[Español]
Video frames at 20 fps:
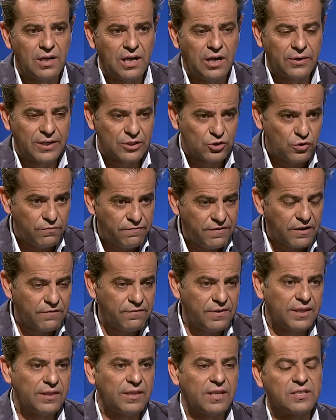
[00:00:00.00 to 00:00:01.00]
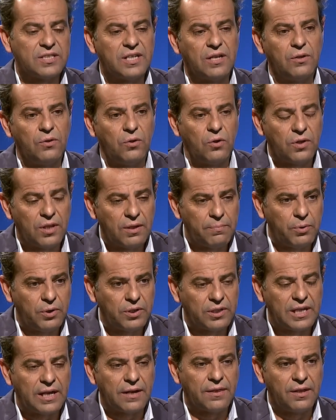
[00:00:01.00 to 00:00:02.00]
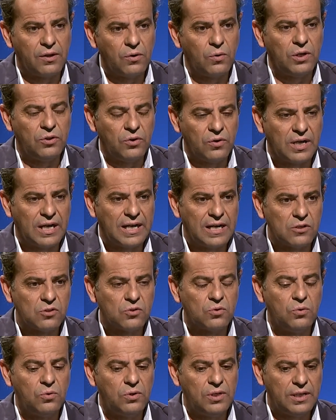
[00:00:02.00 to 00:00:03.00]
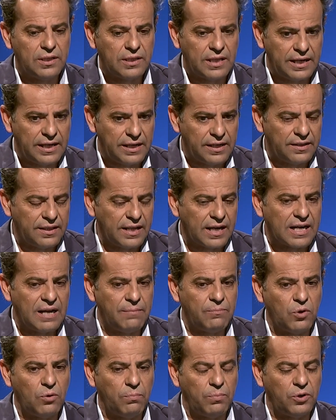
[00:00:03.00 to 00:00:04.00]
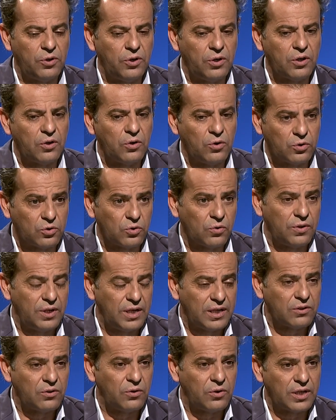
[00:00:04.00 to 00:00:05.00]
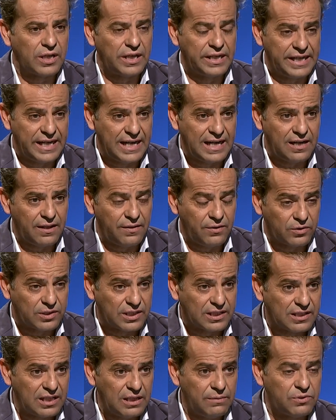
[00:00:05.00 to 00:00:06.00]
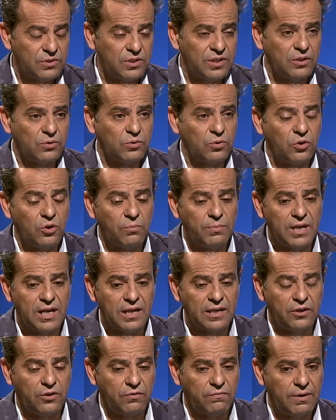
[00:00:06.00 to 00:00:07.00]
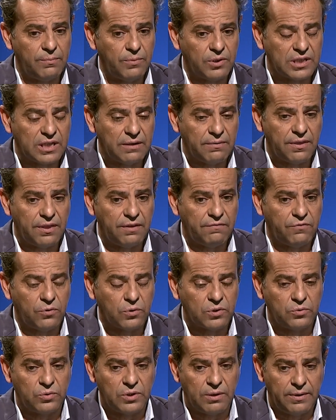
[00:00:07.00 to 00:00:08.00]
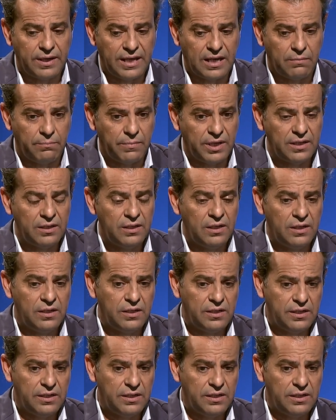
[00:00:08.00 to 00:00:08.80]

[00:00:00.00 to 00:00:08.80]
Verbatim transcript: Ahora soy ferviente seguidor después de estar cinco años en Canal Sur y tener intercambio de opiniones con otros directores generales de otras televisiones autonómicas, que nos vemos a través de Ford una vez al mes,